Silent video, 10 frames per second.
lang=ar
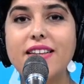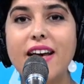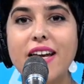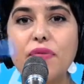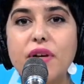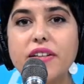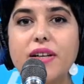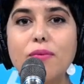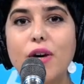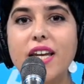التعريفه اللي
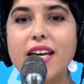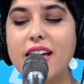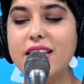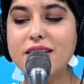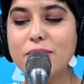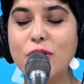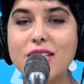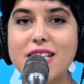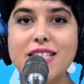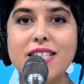تحبوا عليها يا سي
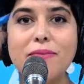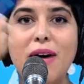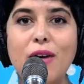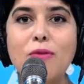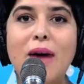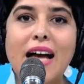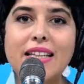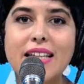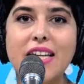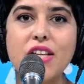معز اعطيني معلومه
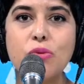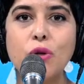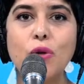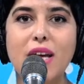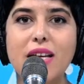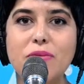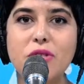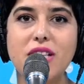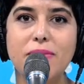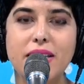حتى انا نجم نقولها
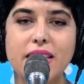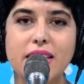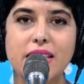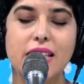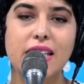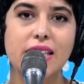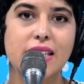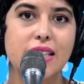للمستمعين انا